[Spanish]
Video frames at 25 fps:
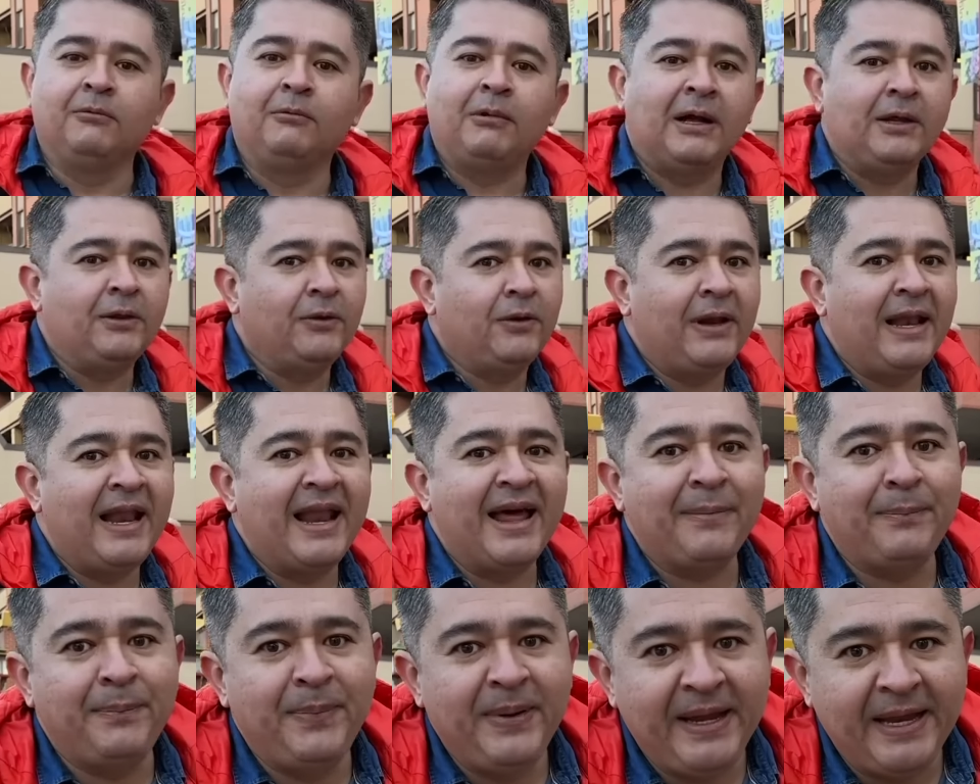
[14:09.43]
cuando
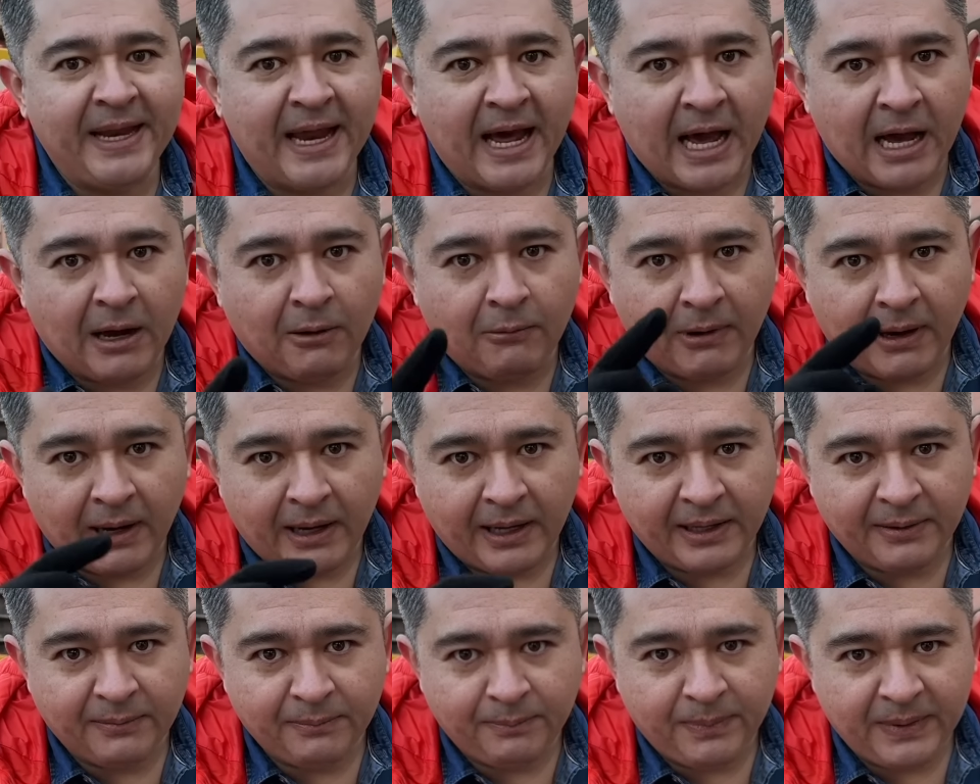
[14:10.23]
la piragua
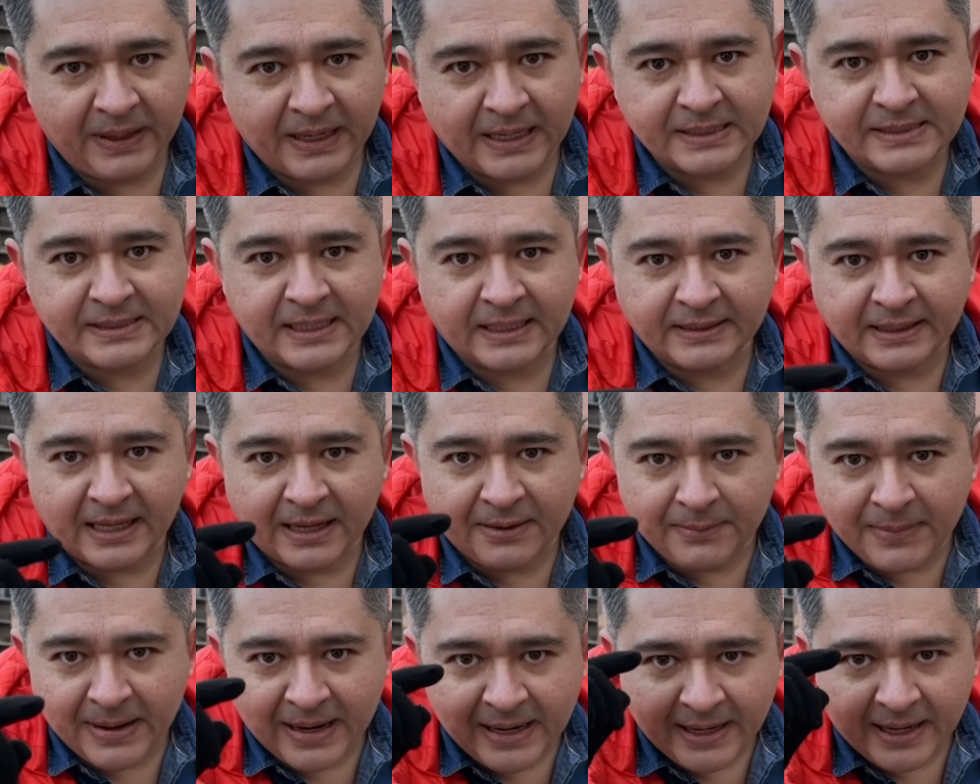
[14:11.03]
empiece a
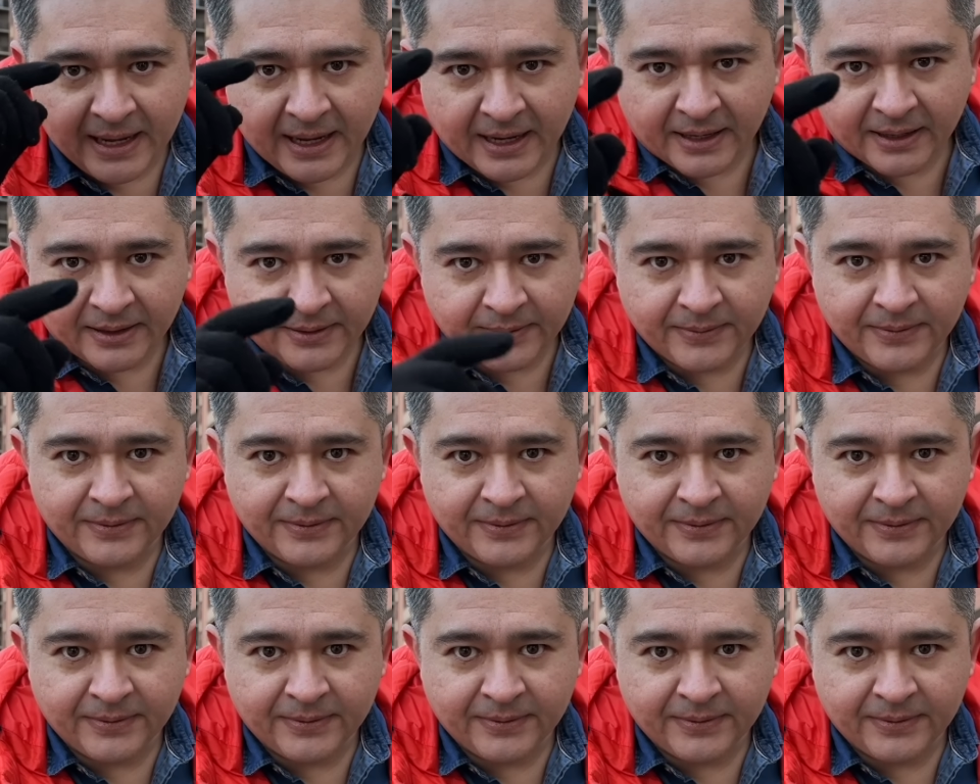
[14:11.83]
tambalear